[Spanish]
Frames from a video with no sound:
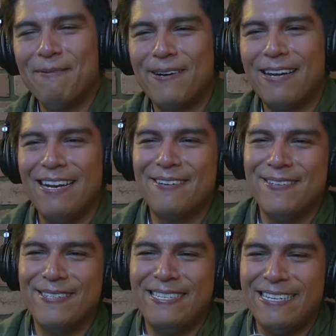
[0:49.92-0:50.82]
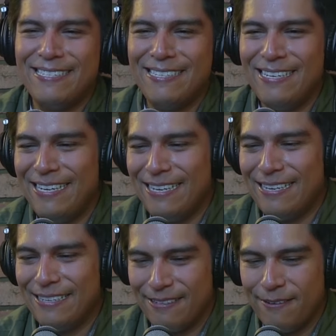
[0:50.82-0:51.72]
a mi mujer la conocí
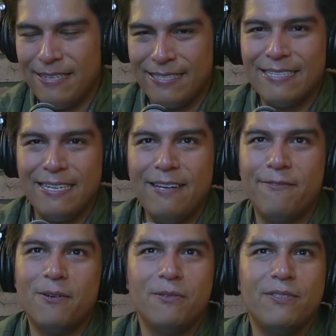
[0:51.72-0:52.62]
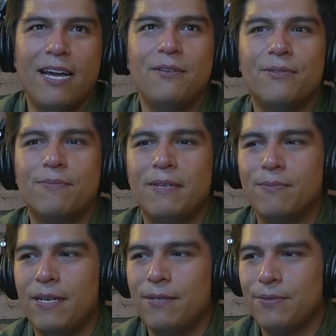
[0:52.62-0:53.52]
hace. Es que sí, fueron 11 años,
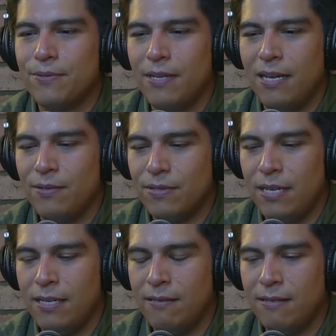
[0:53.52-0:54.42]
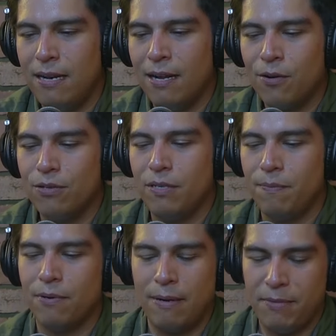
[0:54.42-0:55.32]
más o menos, 11 años. Este, la conocí
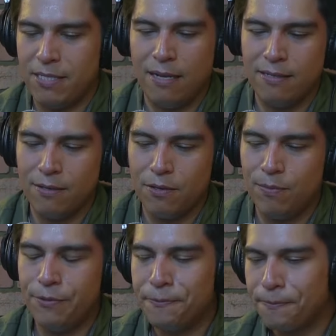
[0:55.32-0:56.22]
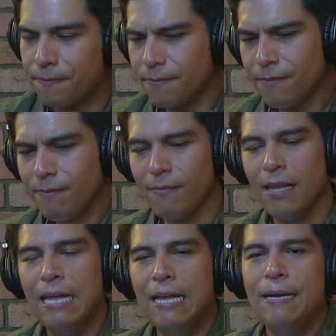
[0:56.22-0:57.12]
por amistades en común.
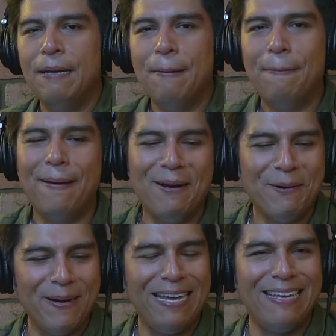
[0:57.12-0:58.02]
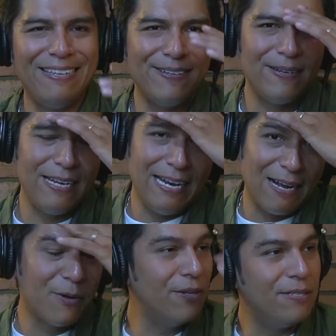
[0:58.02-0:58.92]
Pero, güey, yo, y
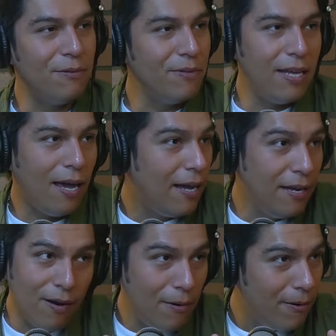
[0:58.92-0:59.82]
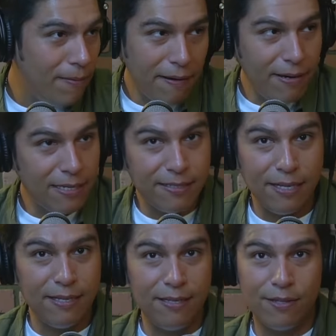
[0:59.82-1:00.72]
la conocí un día y no la volví a ver hasta